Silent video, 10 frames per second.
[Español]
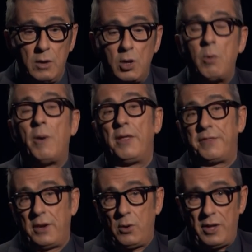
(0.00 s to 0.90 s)
¿Cómo van a
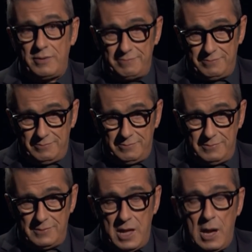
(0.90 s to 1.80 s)
hacer ahora?
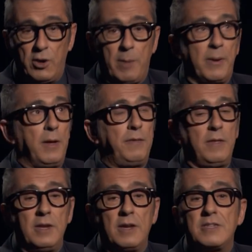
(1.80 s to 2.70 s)
Ahora para
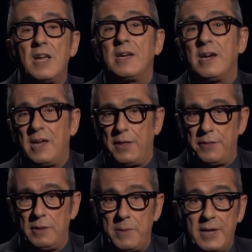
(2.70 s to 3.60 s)
decidir quién saca, ¿qué hacen?